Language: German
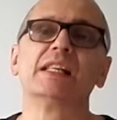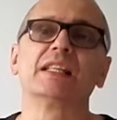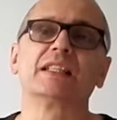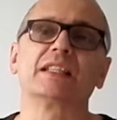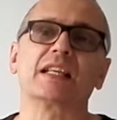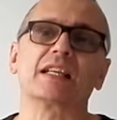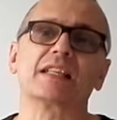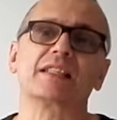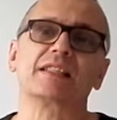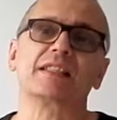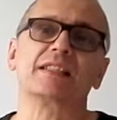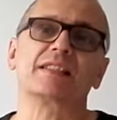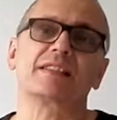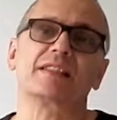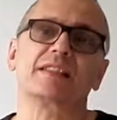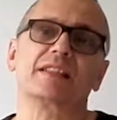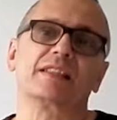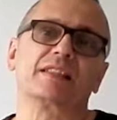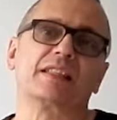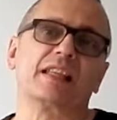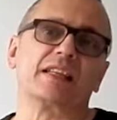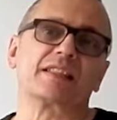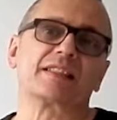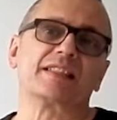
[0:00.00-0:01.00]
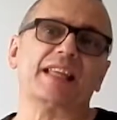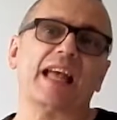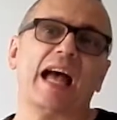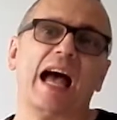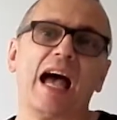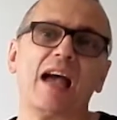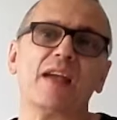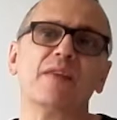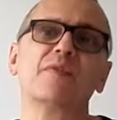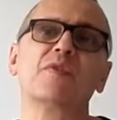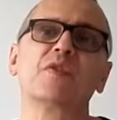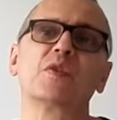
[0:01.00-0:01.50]
dass, es, dass der
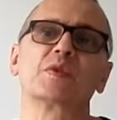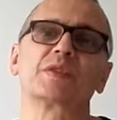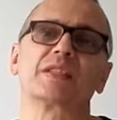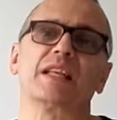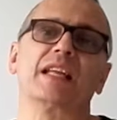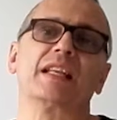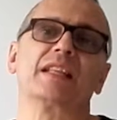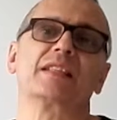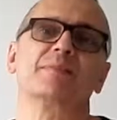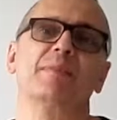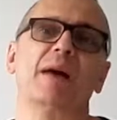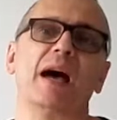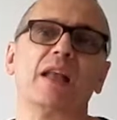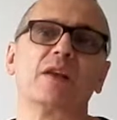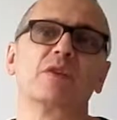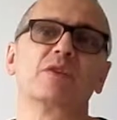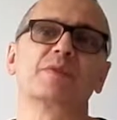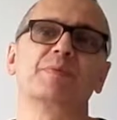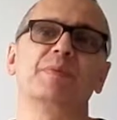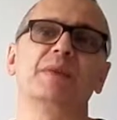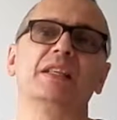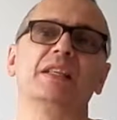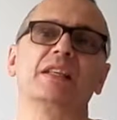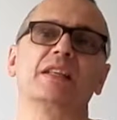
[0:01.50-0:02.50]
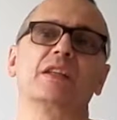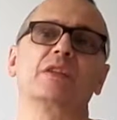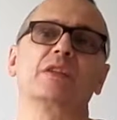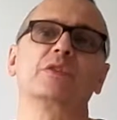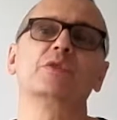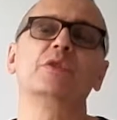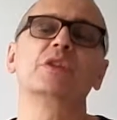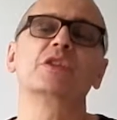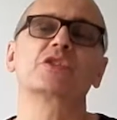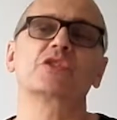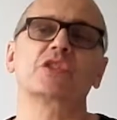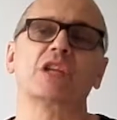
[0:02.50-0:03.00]
Einfluss eines Meinungsbildners
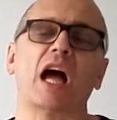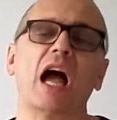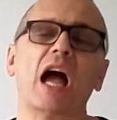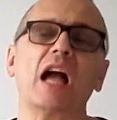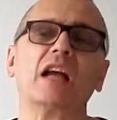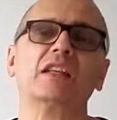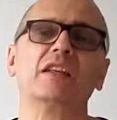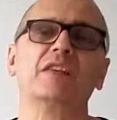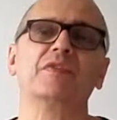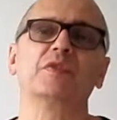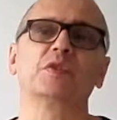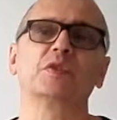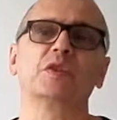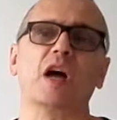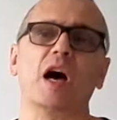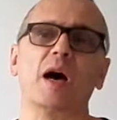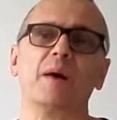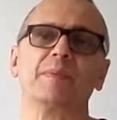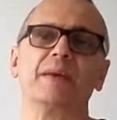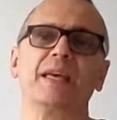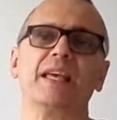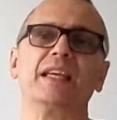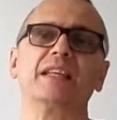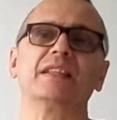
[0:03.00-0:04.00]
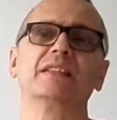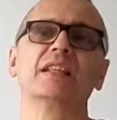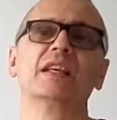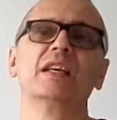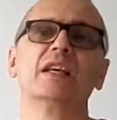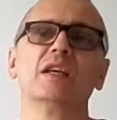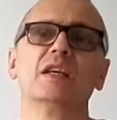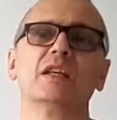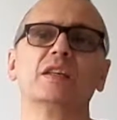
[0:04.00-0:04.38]
natürlich stark davon abhängt,